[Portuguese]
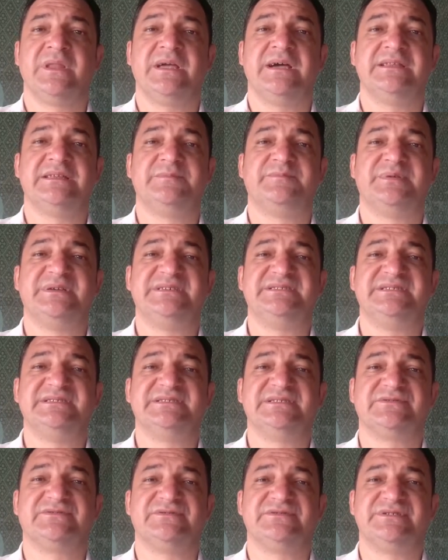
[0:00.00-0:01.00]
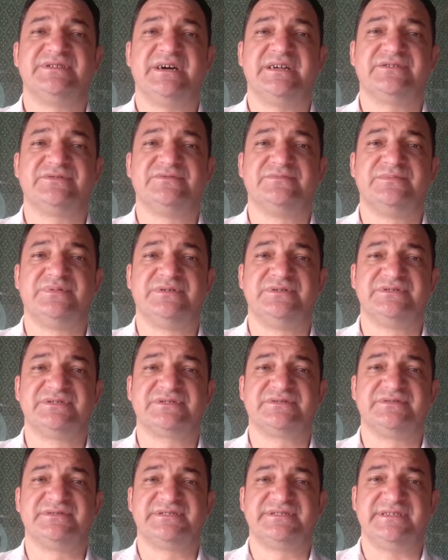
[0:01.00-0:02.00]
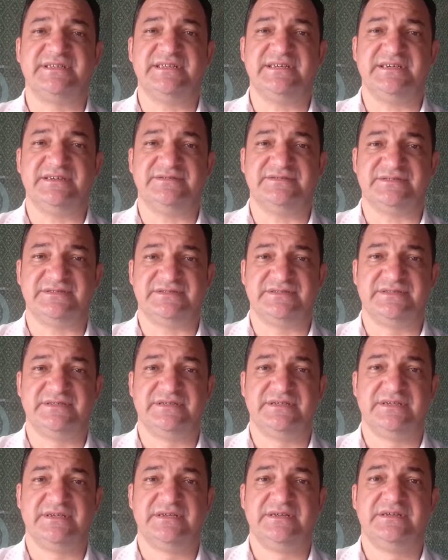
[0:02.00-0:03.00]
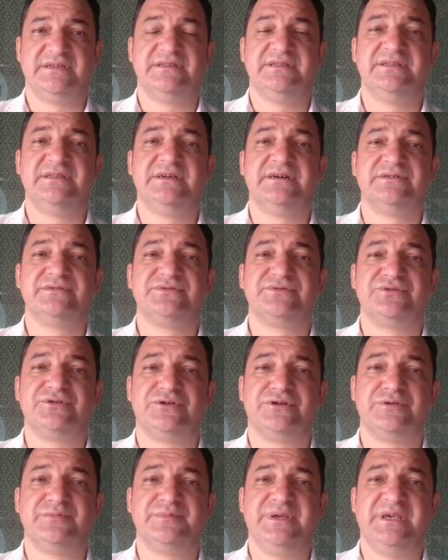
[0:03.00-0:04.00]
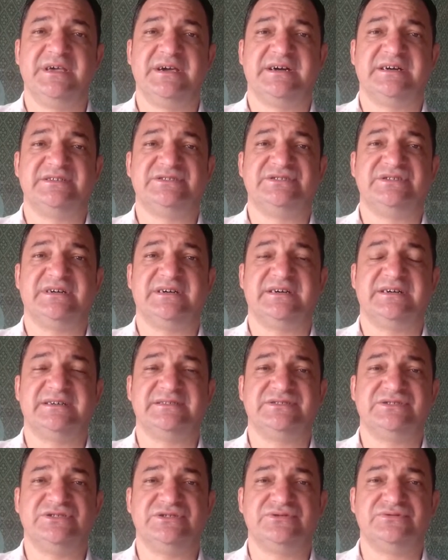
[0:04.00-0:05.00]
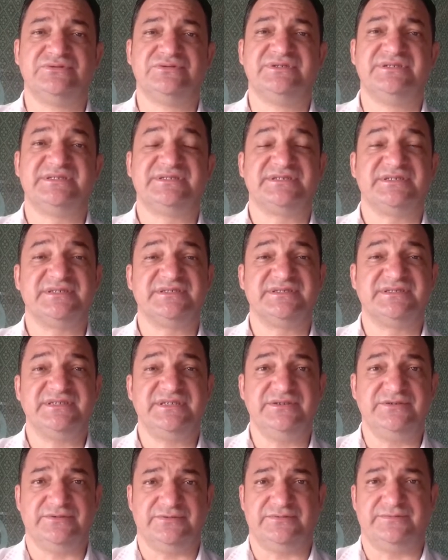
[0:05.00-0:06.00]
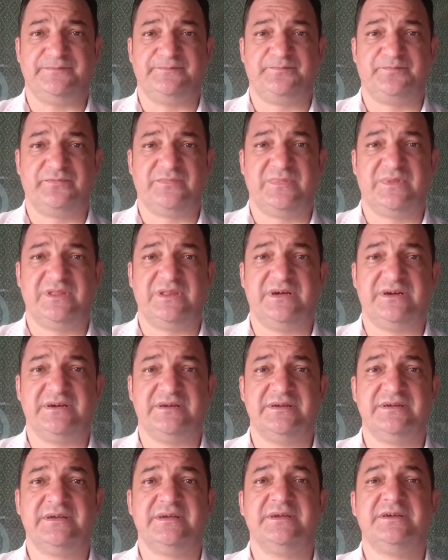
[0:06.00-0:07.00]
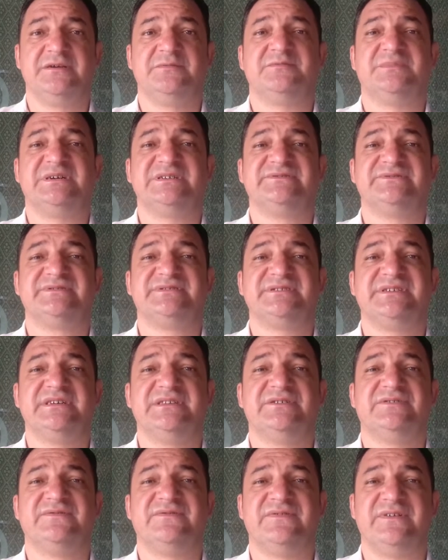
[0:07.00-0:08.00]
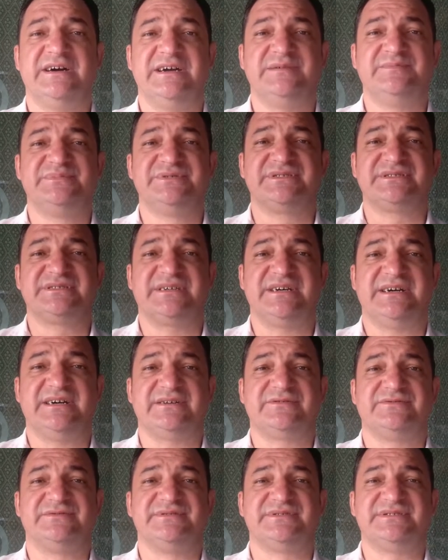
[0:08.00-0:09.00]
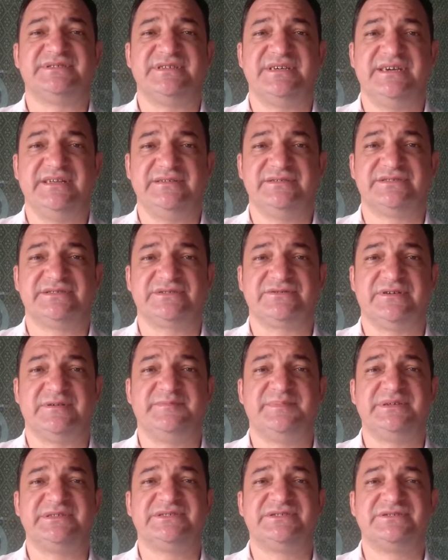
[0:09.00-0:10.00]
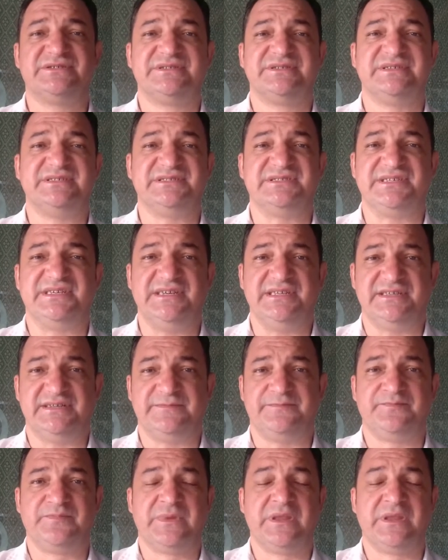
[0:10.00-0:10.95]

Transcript: ela precisa contar com bons conselheiros. Não tome a atitude sozinho, tá? Mas você não vai buscar conselhos com a pessoa da esquina